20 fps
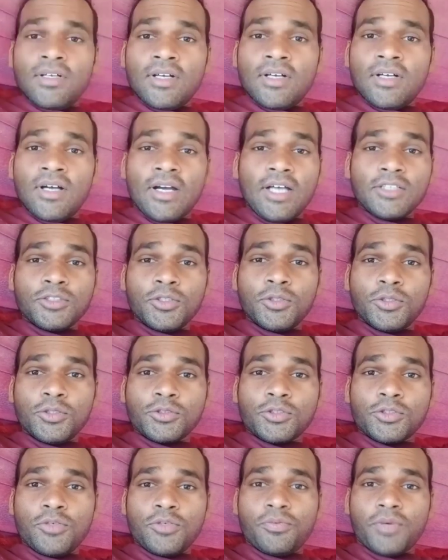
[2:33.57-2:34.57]
हाँ तो
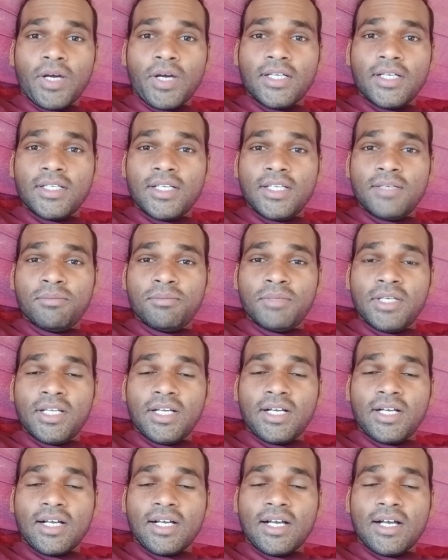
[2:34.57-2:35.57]
दोस्तों फाइनली मेरा
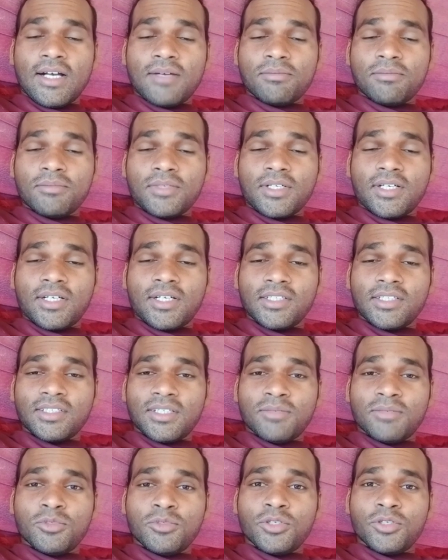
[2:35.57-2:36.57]
काम
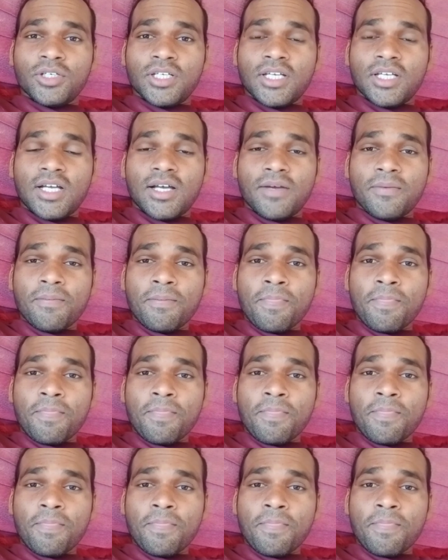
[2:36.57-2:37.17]
ख़त्म हो गया